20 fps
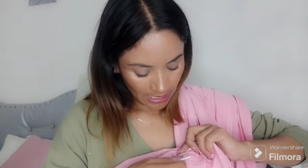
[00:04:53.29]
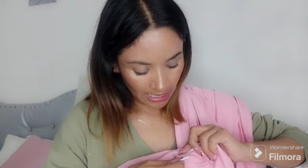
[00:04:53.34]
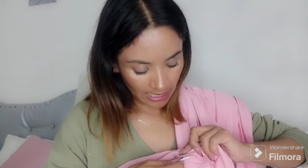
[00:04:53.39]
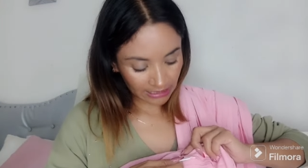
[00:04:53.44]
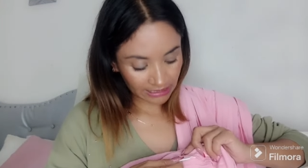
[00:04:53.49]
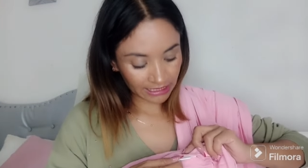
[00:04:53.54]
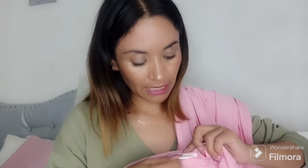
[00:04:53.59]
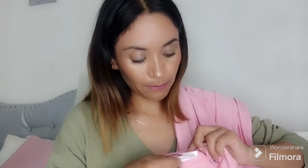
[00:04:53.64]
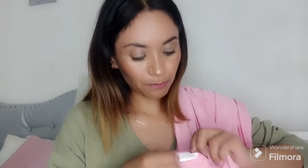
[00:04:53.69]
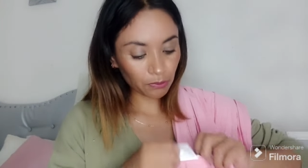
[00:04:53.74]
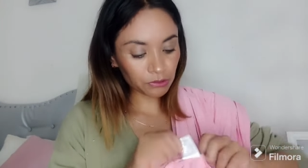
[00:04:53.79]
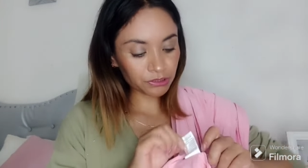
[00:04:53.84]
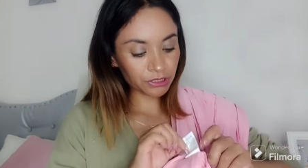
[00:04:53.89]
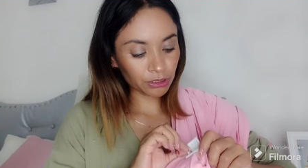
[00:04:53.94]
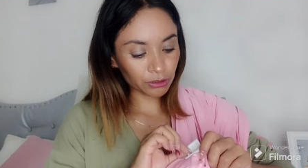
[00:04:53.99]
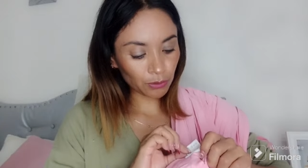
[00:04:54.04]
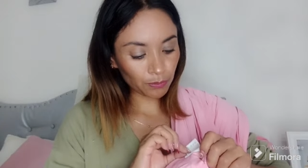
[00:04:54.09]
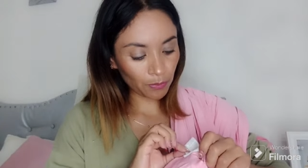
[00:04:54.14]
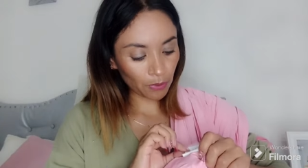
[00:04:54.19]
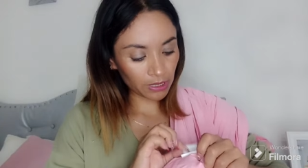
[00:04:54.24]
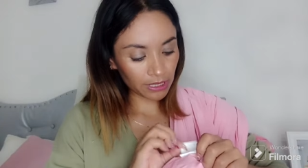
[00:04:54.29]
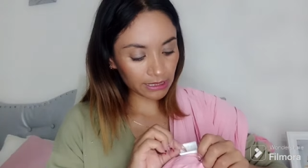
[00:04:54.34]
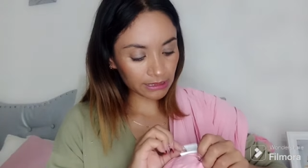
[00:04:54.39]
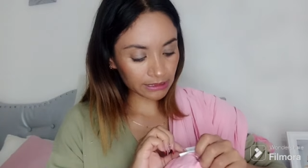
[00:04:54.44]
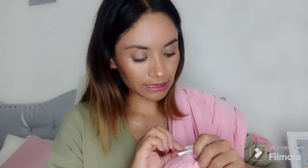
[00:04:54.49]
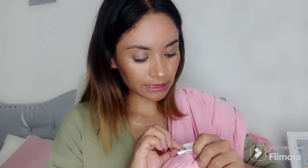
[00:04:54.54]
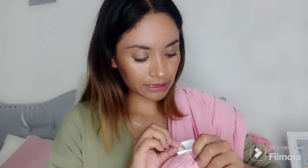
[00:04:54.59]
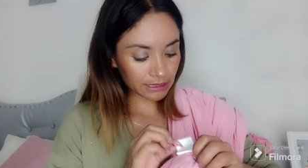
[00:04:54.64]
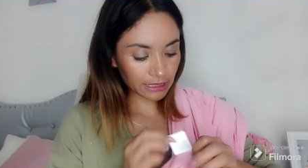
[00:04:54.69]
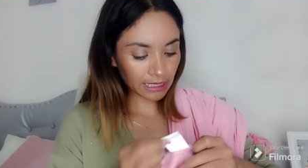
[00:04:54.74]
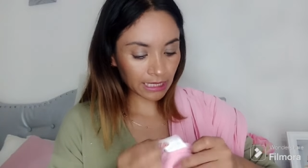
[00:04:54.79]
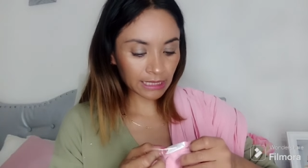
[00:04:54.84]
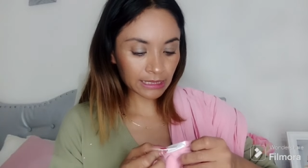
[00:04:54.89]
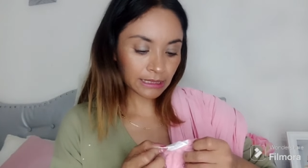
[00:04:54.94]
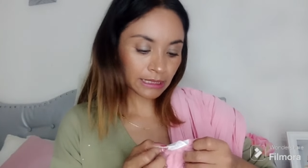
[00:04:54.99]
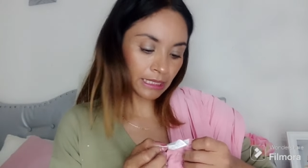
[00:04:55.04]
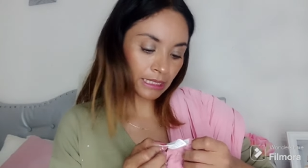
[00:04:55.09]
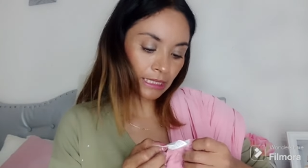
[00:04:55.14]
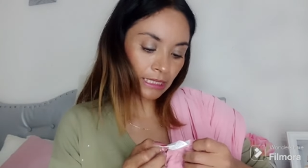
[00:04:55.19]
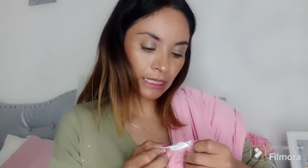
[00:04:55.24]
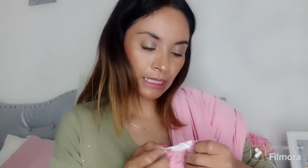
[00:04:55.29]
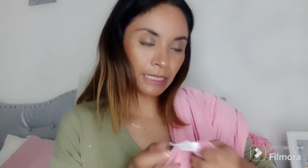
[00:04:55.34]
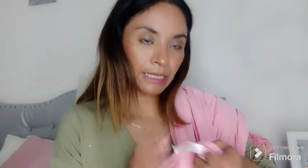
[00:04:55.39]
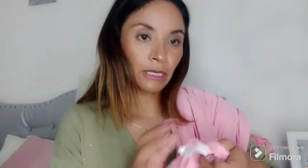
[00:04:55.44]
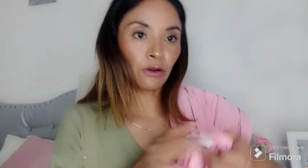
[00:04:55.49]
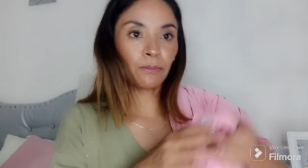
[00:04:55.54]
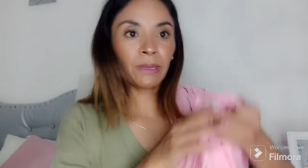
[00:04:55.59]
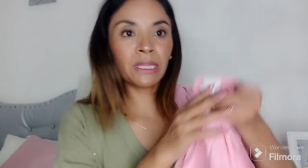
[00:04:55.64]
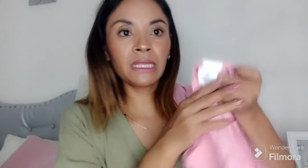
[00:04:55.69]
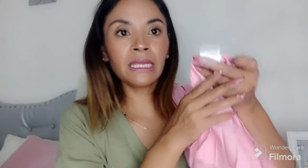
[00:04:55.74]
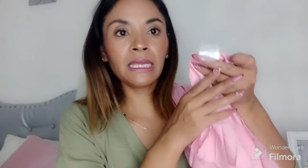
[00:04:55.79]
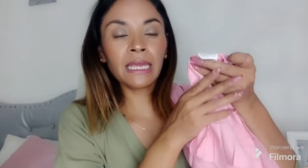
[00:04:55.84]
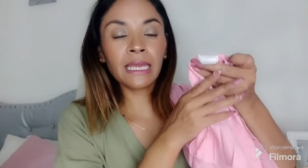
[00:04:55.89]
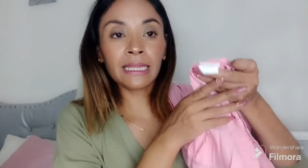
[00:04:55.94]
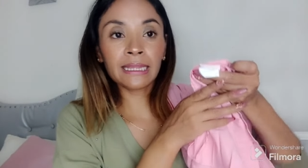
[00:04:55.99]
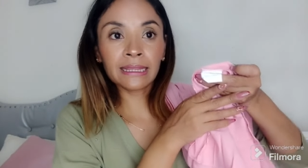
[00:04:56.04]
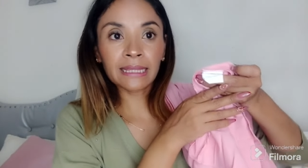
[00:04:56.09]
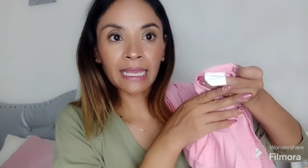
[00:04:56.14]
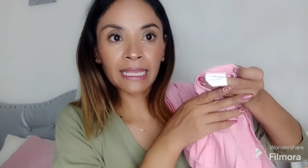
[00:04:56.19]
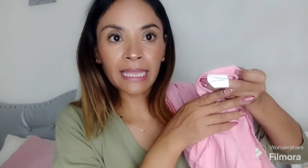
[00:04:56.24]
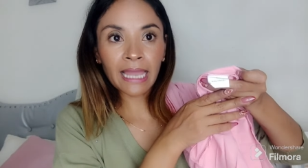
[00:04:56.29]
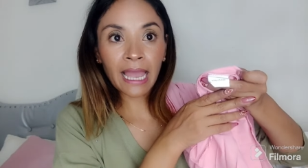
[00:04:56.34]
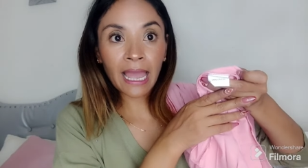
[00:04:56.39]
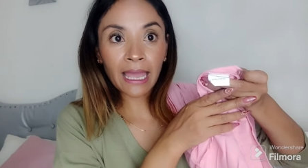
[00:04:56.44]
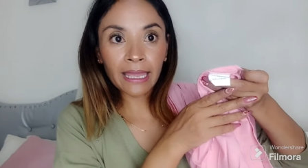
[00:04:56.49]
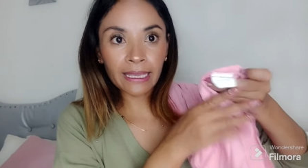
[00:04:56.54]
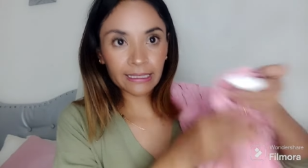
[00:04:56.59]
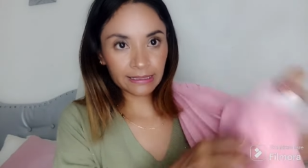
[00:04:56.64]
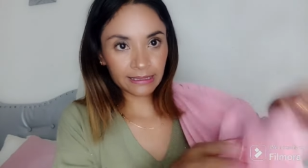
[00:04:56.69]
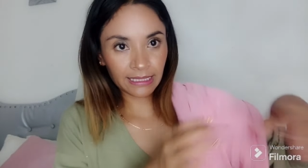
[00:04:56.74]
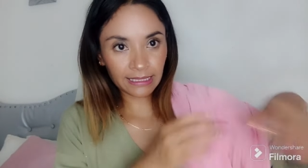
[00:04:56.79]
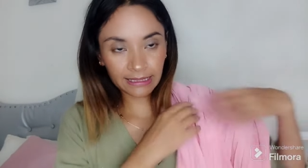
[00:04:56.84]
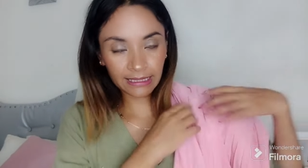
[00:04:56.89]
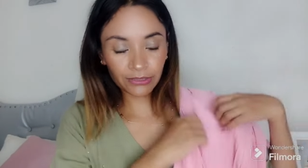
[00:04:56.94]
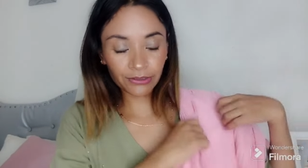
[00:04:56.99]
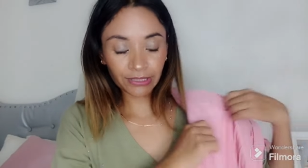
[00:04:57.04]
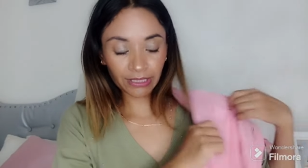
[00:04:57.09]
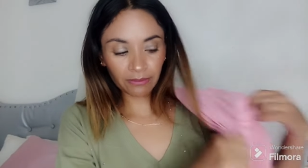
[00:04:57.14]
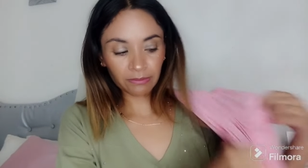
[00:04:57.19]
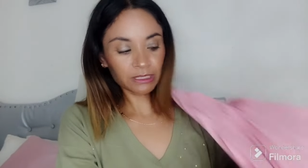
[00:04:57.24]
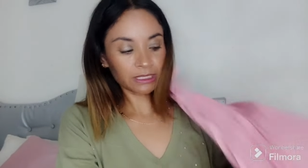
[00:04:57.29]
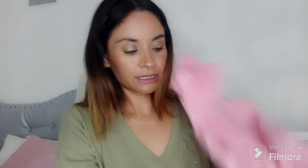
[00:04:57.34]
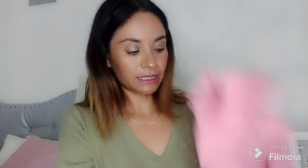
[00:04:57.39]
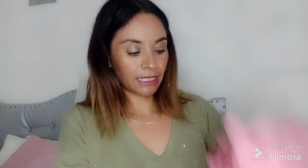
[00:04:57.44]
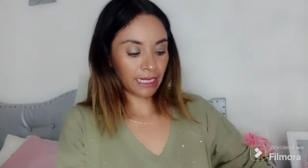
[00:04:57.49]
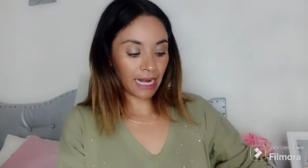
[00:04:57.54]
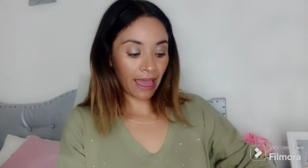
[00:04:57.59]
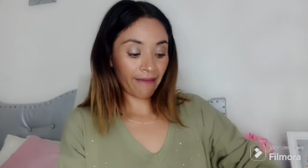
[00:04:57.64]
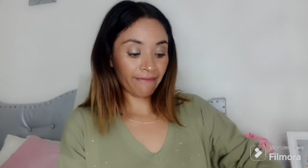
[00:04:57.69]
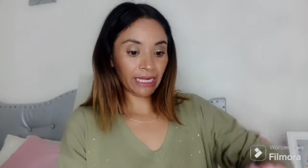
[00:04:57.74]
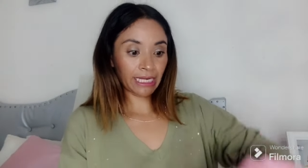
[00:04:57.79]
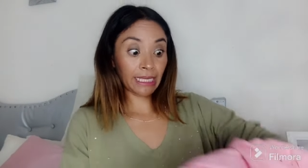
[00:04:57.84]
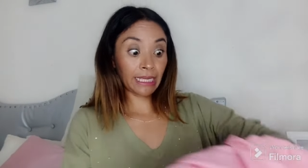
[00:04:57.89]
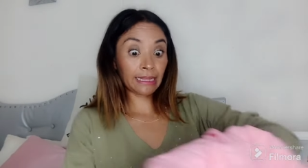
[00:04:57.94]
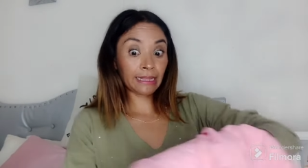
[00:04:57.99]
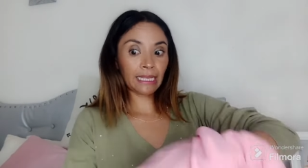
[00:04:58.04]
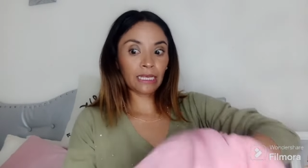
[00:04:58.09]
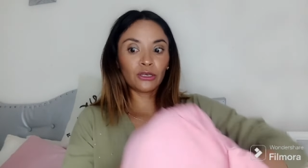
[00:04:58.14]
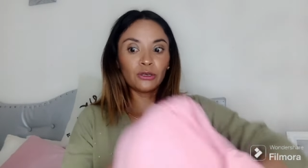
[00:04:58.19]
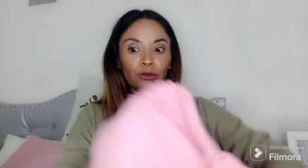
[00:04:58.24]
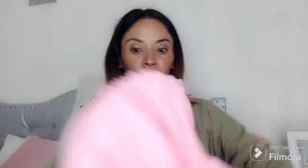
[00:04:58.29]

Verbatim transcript: es 100% poliéster chicas y lo pedí en talla S, así que ahorita vamos a checar a ver qué tal